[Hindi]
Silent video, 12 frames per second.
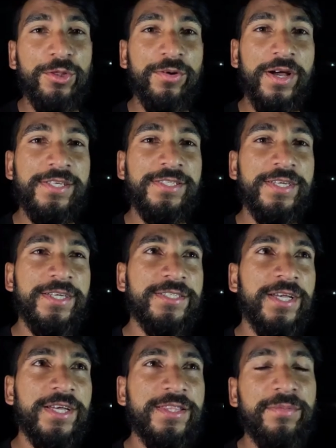तो भाई इसी के
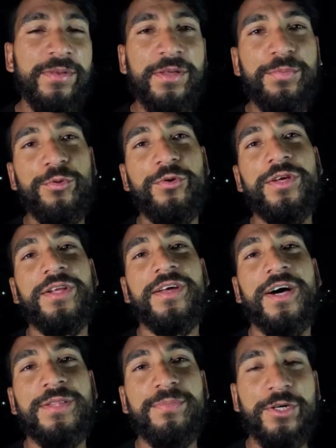साथ अभी पूरी
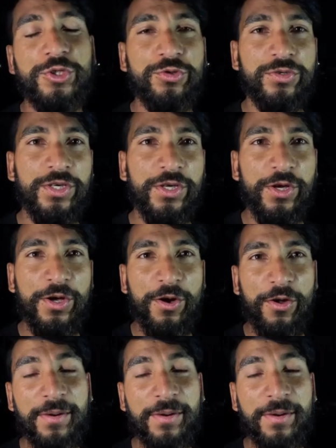रात पड़ चुकी है